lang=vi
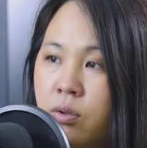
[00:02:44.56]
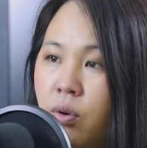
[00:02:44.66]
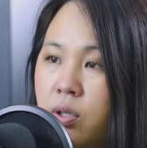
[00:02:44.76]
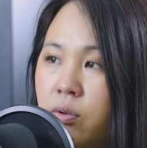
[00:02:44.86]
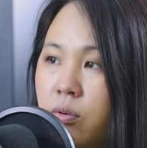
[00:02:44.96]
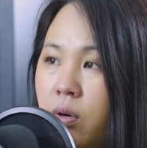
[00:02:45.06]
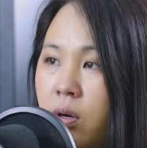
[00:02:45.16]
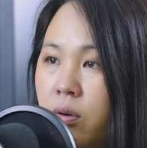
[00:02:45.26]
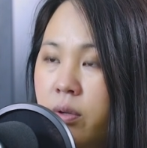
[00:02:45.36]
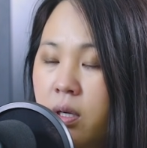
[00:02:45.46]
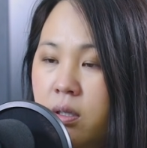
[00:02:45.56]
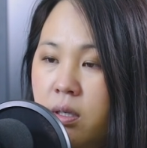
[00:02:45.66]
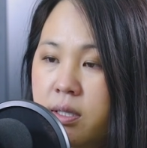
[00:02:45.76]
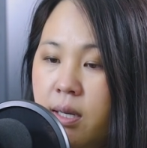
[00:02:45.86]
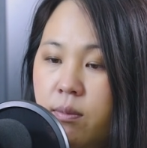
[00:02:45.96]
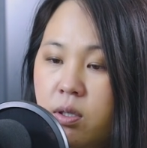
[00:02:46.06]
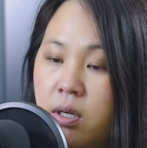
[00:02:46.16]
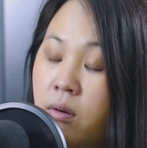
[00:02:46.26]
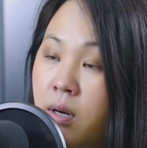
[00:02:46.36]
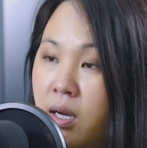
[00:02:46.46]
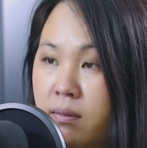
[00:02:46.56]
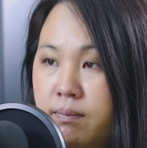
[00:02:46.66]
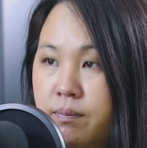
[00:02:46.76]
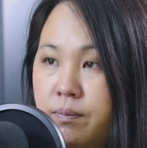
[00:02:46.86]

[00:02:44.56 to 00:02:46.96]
tua trong đua rồi nó trăm một trầu là